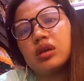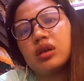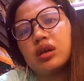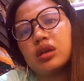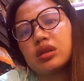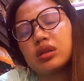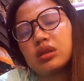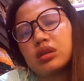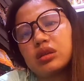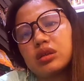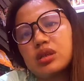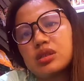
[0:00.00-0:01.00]
at
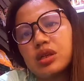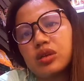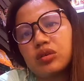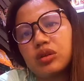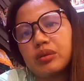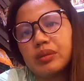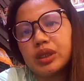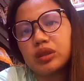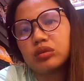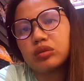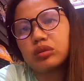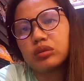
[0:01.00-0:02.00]
nasa iyo naman
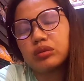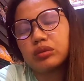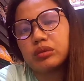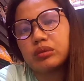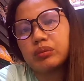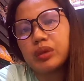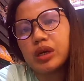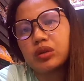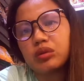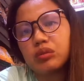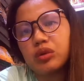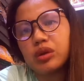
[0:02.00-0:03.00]
kung
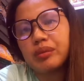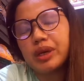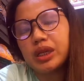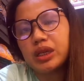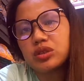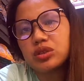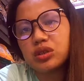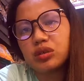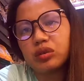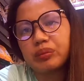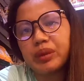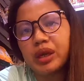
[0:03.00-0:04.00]
paano mo i-manage
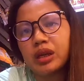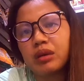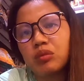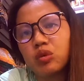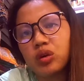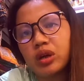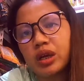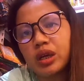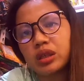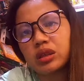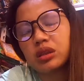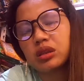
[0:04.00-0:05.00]
yung pera mo
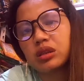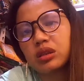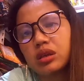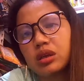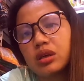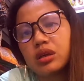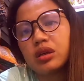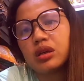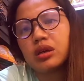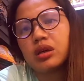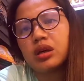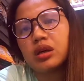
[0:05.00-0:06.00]
kahit
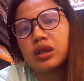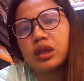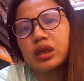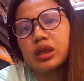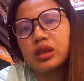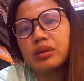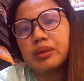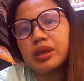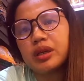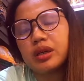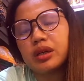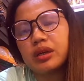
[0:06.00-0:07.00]
ang laki naman
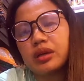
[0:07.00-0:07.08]
ng